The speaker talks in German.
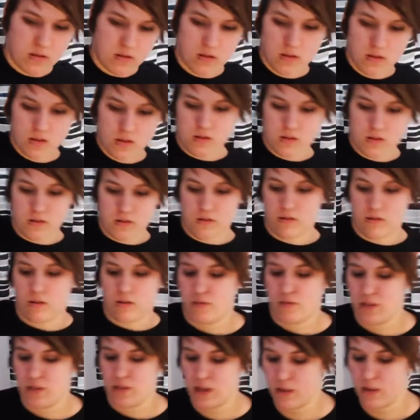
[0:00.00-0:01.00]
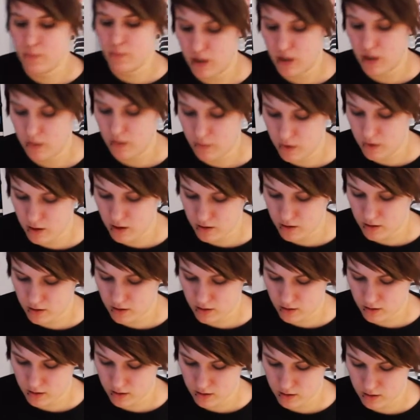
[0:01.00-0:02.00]
So, wir haben einmal,
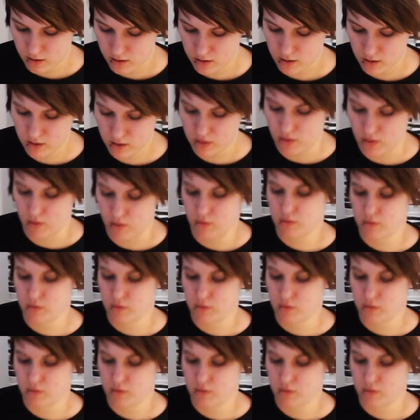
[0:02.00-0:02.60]
genau,